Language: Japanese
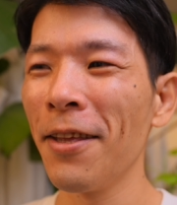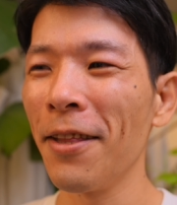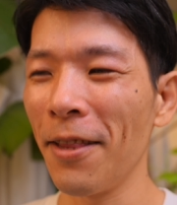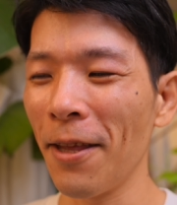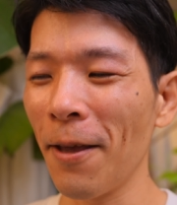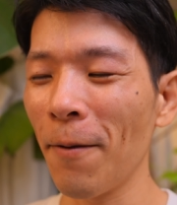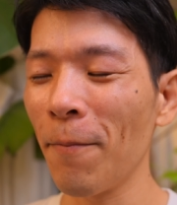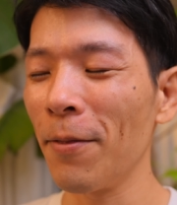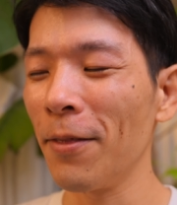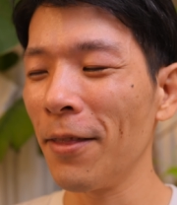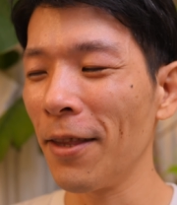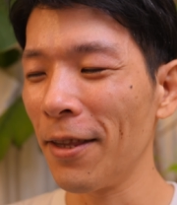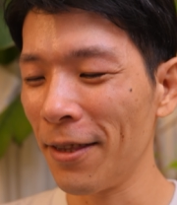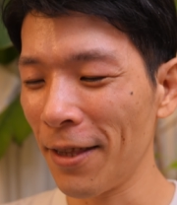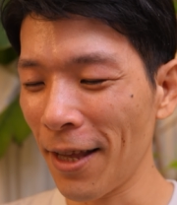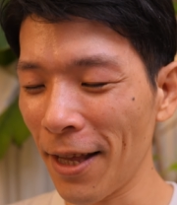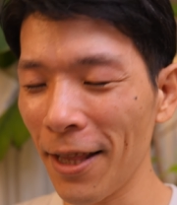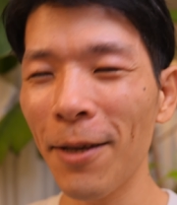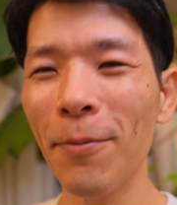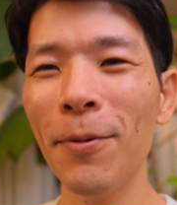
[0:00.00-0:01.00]
ね、
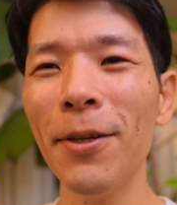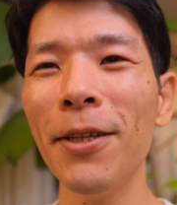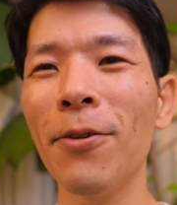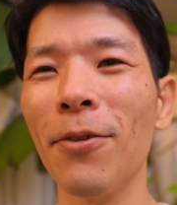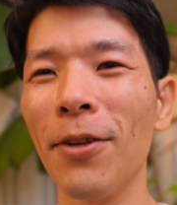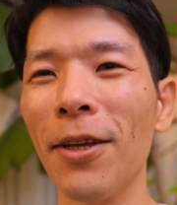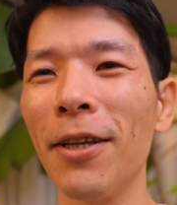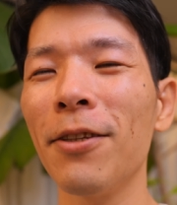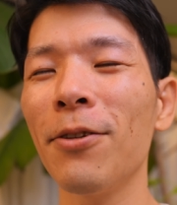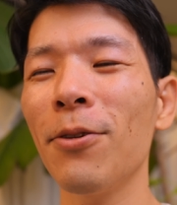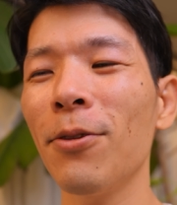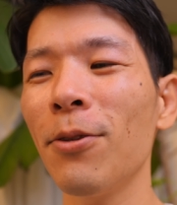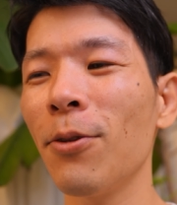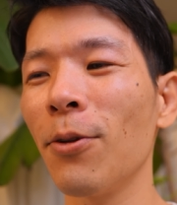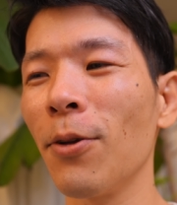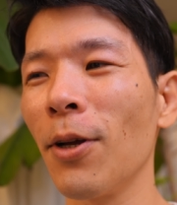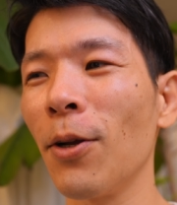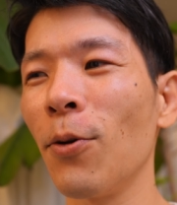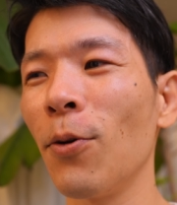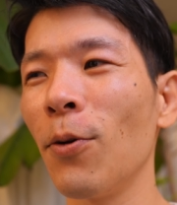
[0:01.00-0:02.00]
なんでもいいので、ちょっ
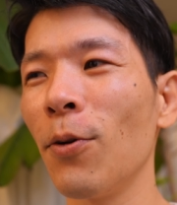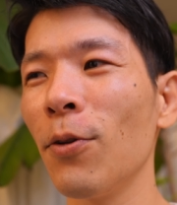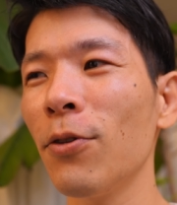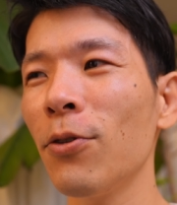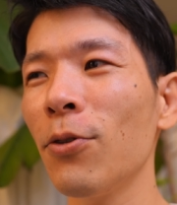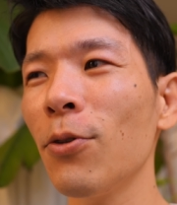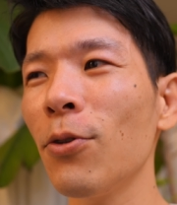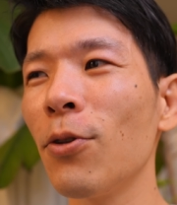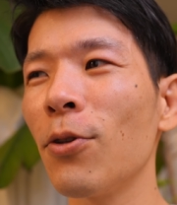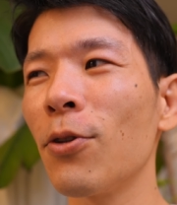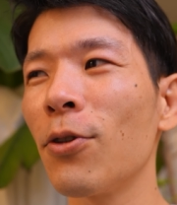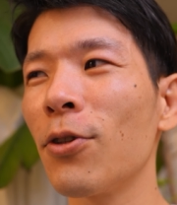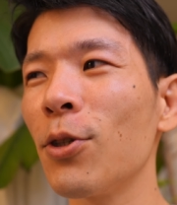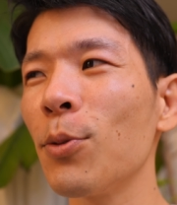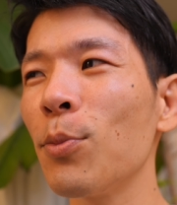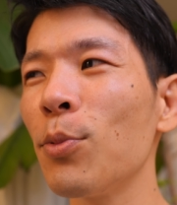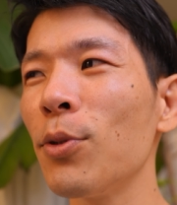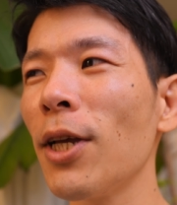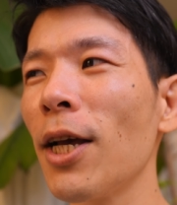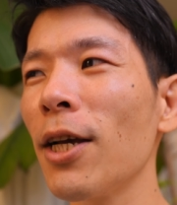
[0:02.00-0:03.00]
とあの、ちょっとつ
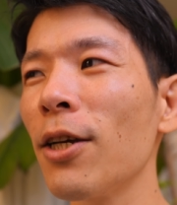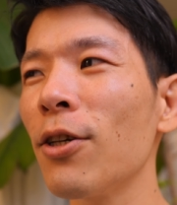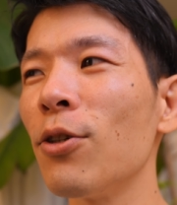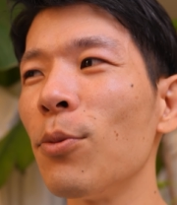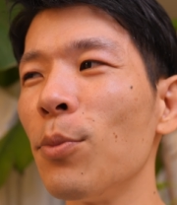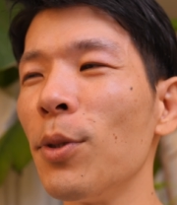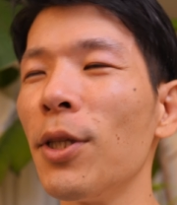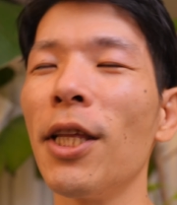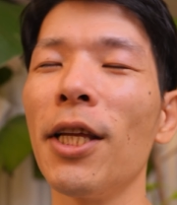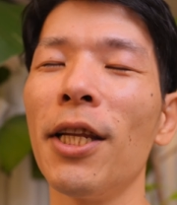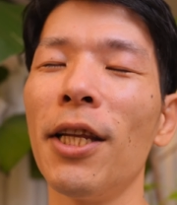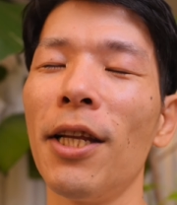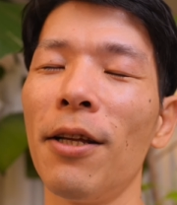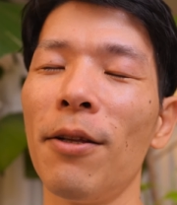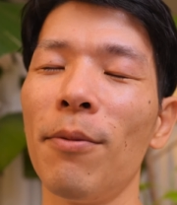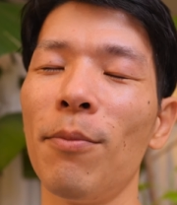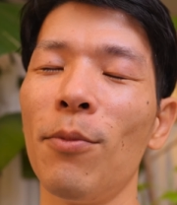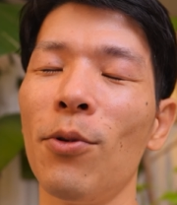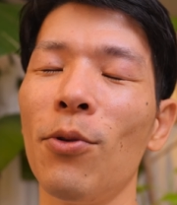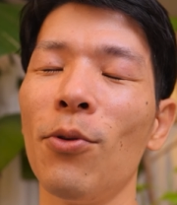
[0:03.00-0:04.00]
ぶやくみたいな
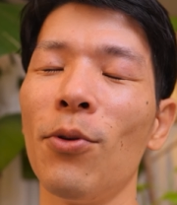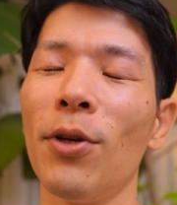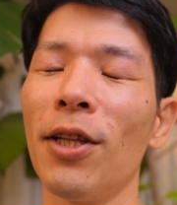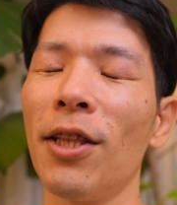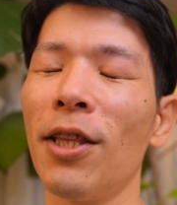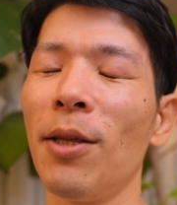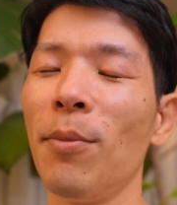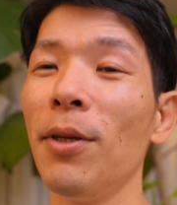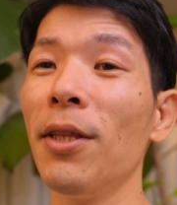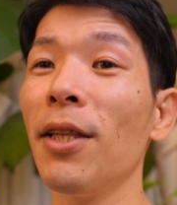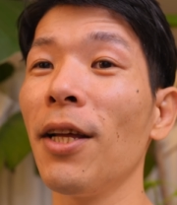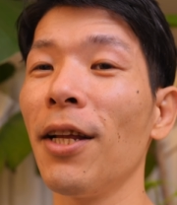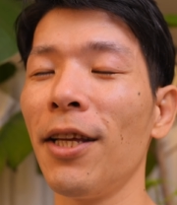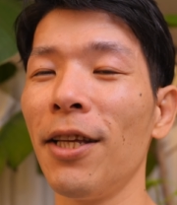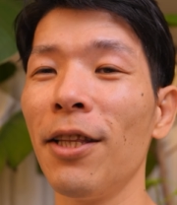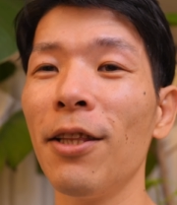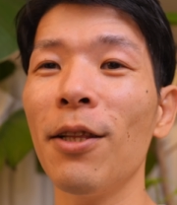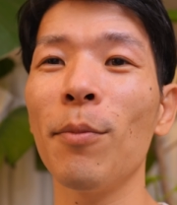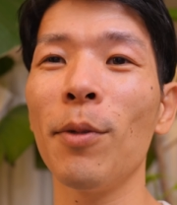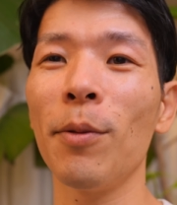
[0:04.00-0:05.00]
ものをやってみたらい
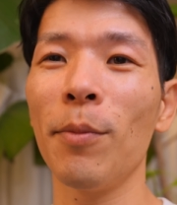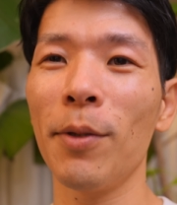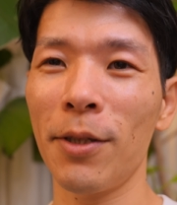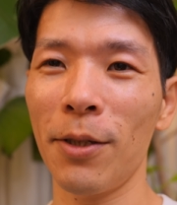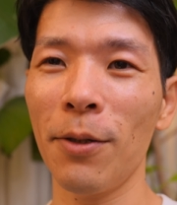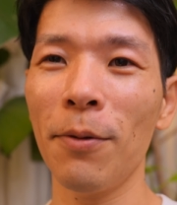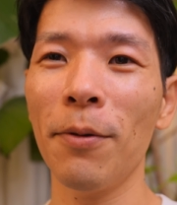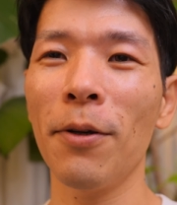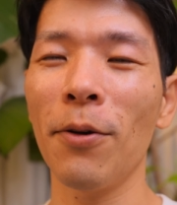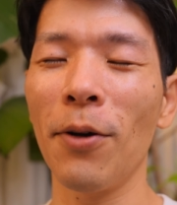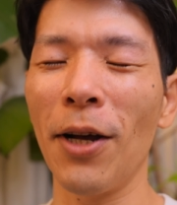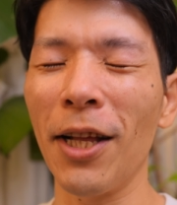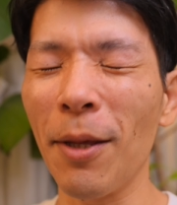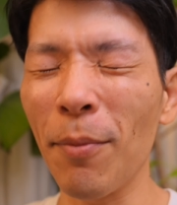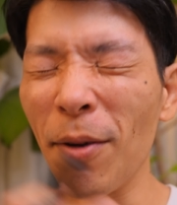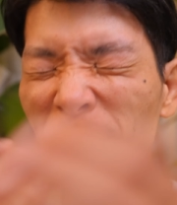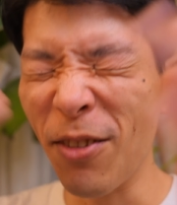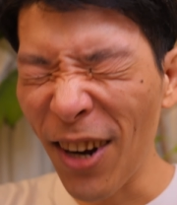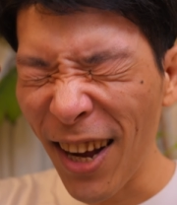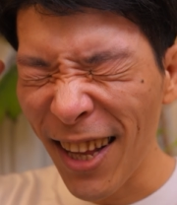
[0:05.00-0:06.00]
いと思いますね。
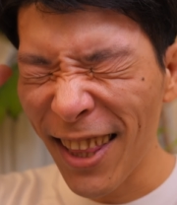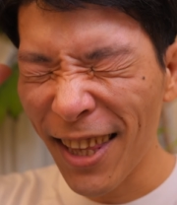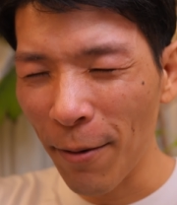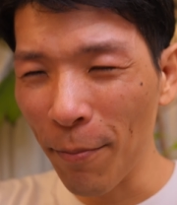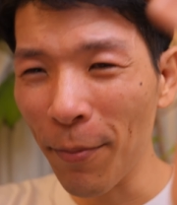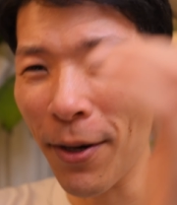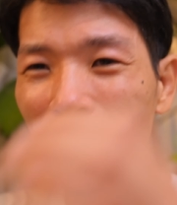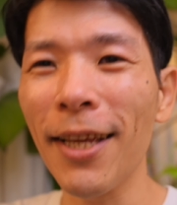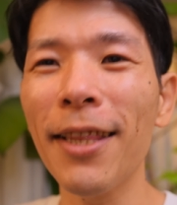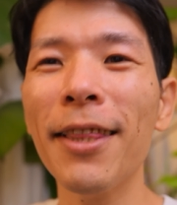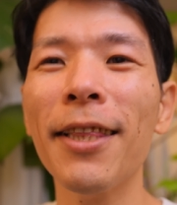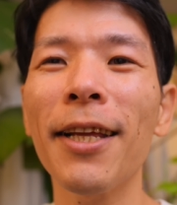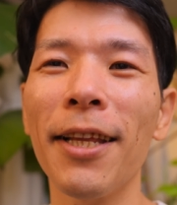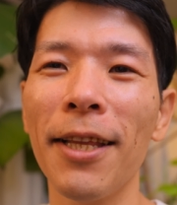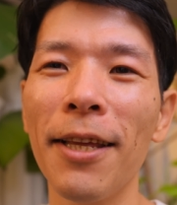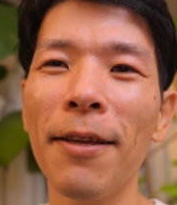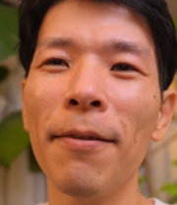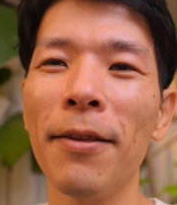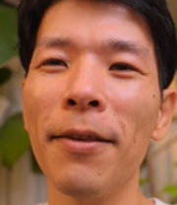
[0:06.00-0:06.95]
頭がわーっていっぱいになったら。